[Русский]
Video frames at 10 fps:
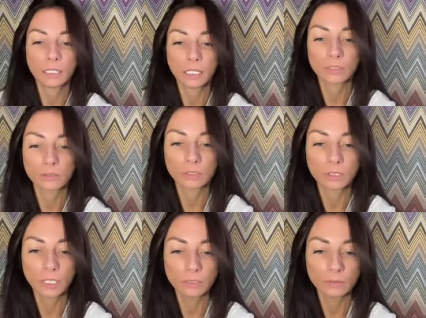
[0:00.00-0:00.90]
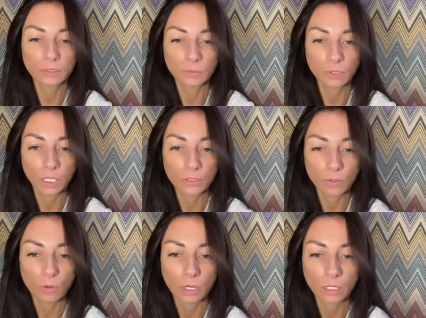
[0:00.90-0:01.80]
Здравствуйте, здравствуйте.
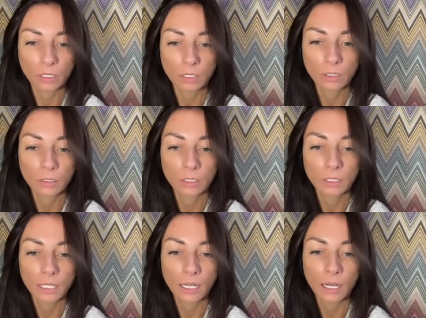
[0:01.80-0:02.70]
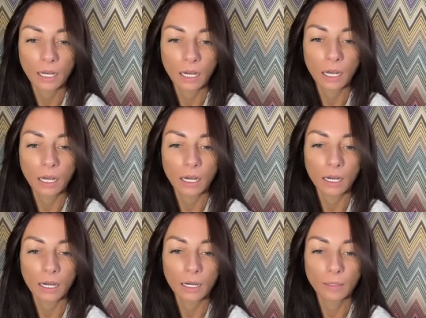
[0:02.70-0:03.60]
Пытаюсь... О,
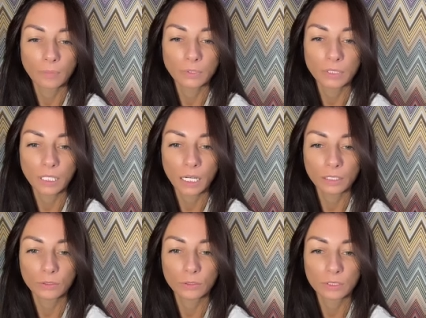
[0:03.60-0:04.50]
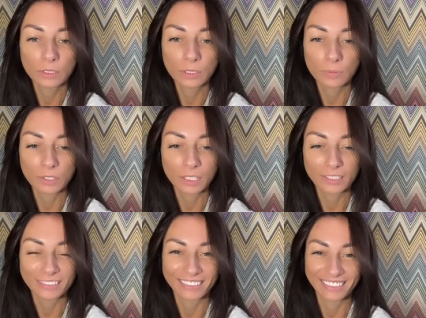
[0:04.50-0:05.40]
а, пытаюсь
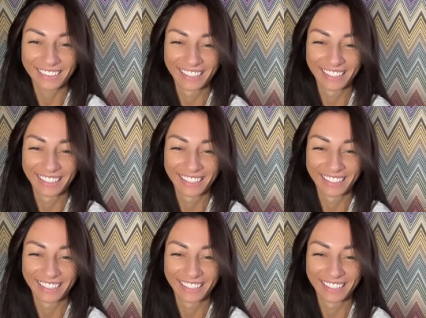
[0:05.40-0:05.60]
написать,